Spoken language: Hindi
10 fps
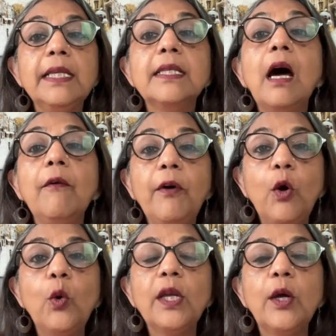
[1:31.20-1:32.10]
इजाफा
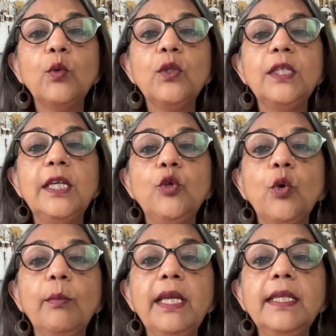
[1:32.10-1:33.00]
हो गया उन
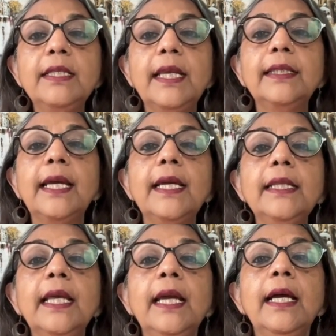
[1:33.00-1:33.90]
सीटों में इसके
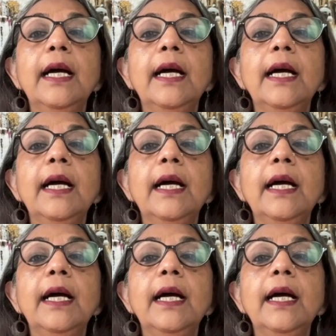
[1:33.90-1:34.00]
तहत